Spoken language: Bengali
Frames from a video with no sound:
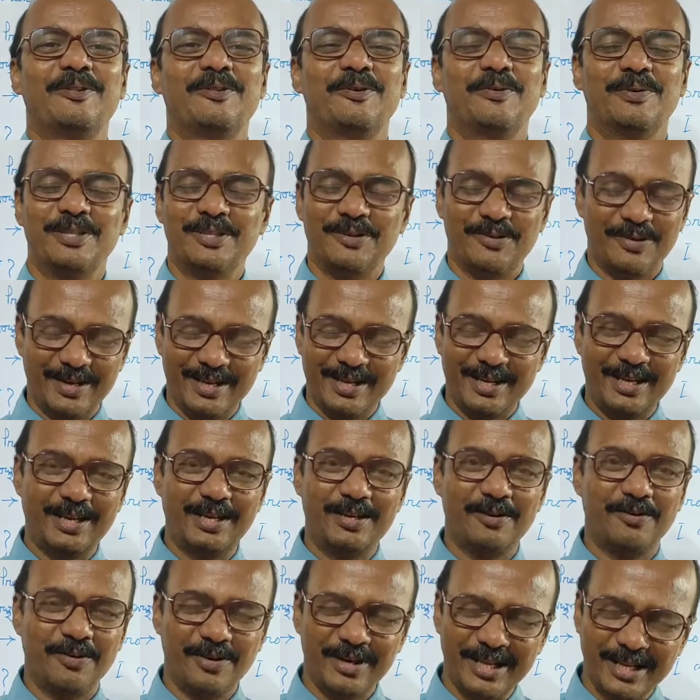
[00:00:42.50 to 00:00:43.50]
তোমাদের
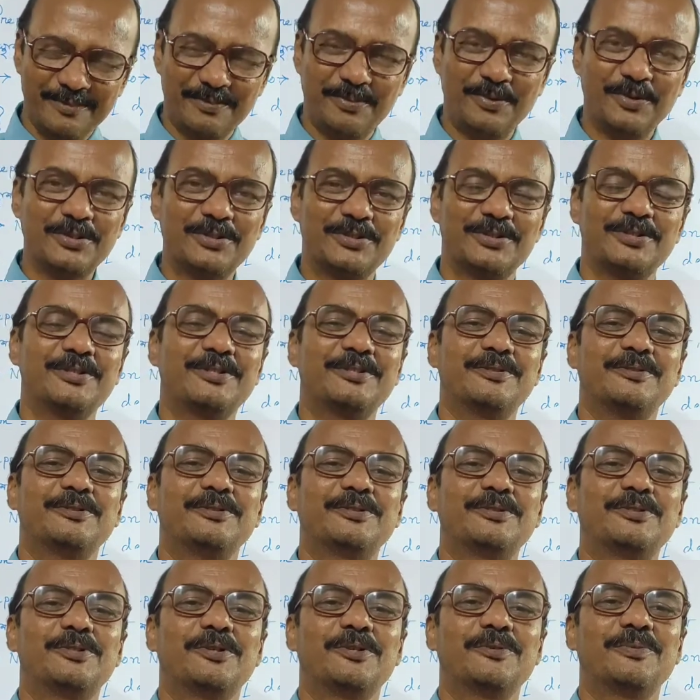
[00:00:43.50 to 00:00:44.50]
অনেকের অনেক প্রশ্নের
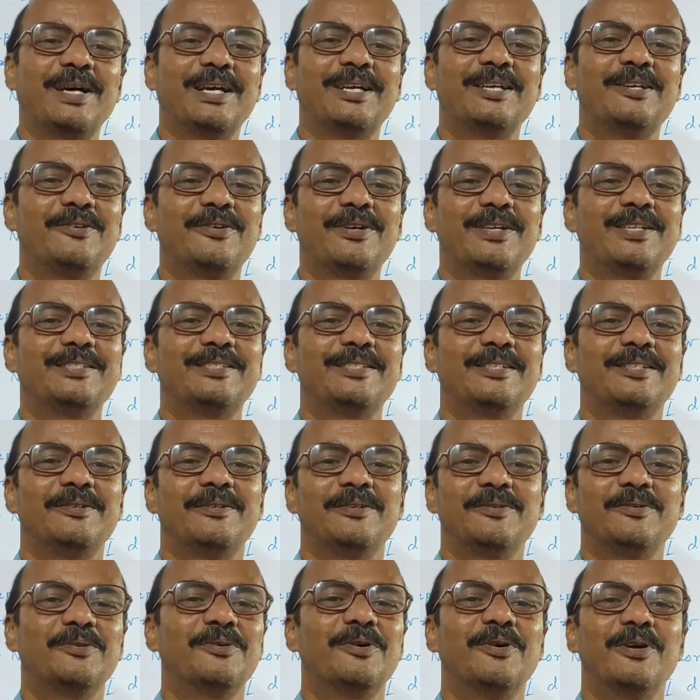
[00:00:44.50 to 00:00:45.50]
উত্তর বাকি রয়েছে
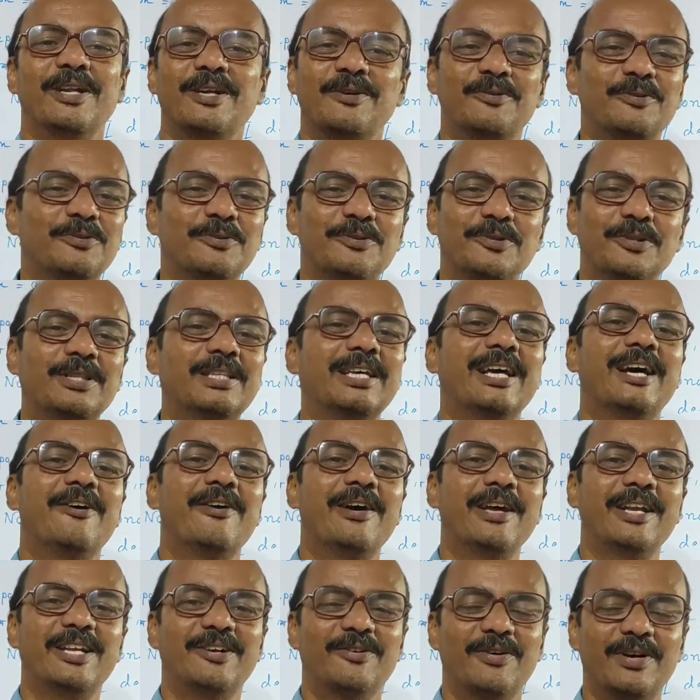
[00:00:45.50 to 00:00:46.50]
অনেক উত্তর দেওয়া
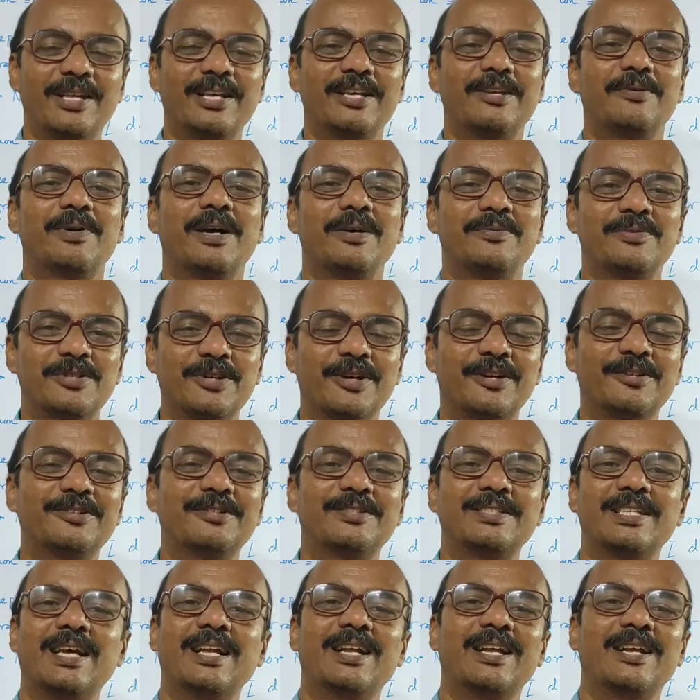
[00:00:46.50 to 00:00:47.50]
হয়নি অনেকে ভাবছে
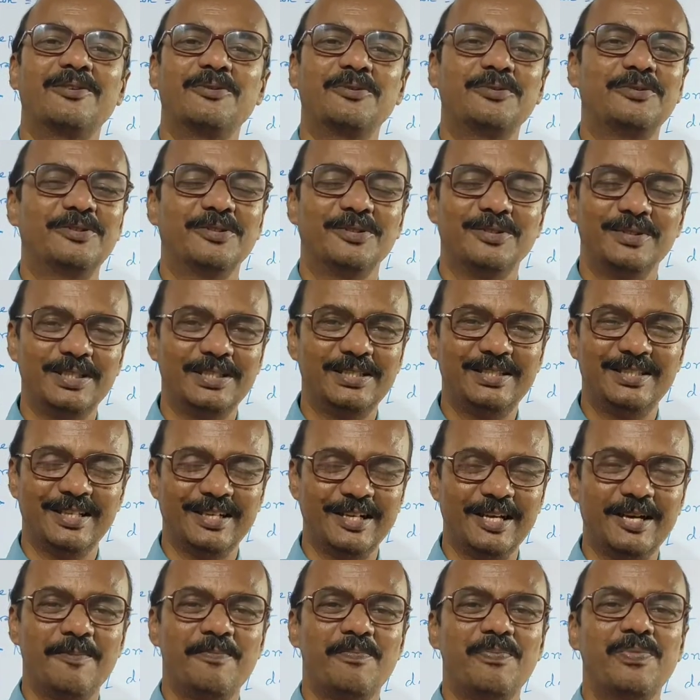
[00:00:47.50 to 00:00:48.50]
হয়তো স্যার আর উত্তর দিচ্ছে
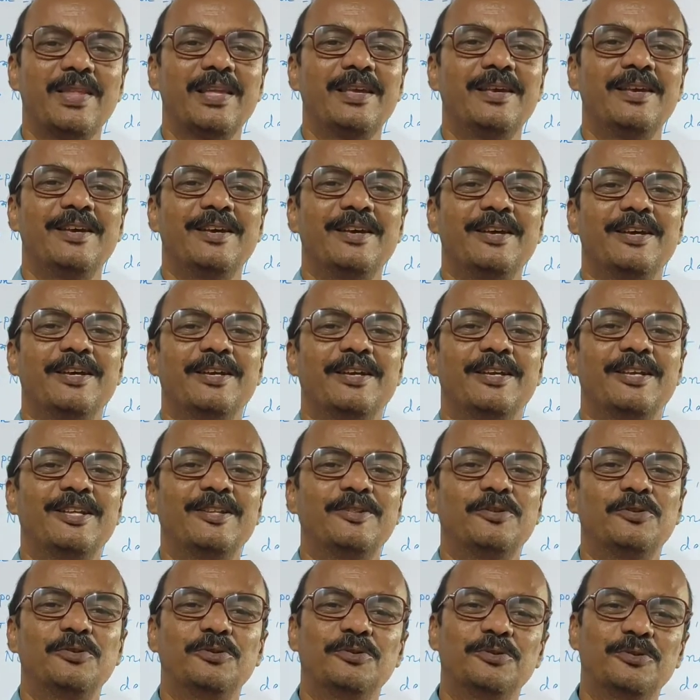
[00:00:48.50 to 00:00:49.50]
না
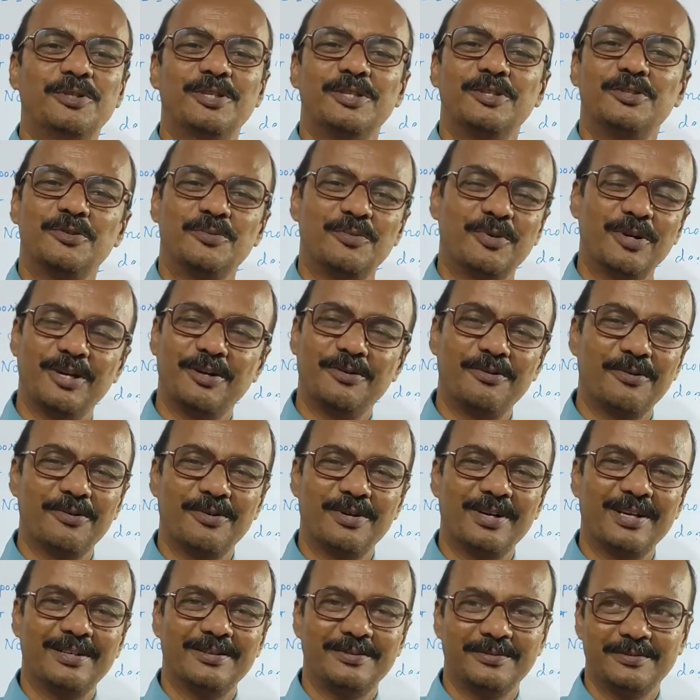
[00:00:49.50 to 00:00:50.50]
কিন্তু কিছু মনে
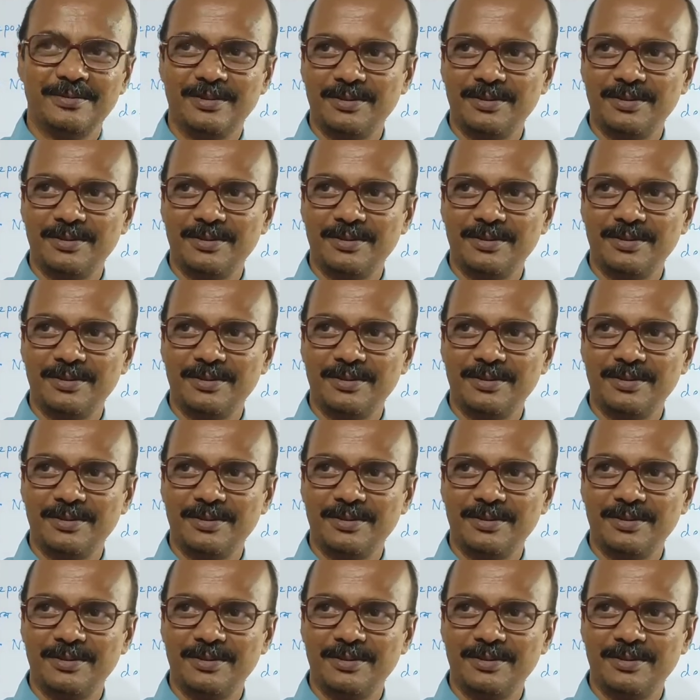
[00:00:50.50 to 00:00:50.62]
করো না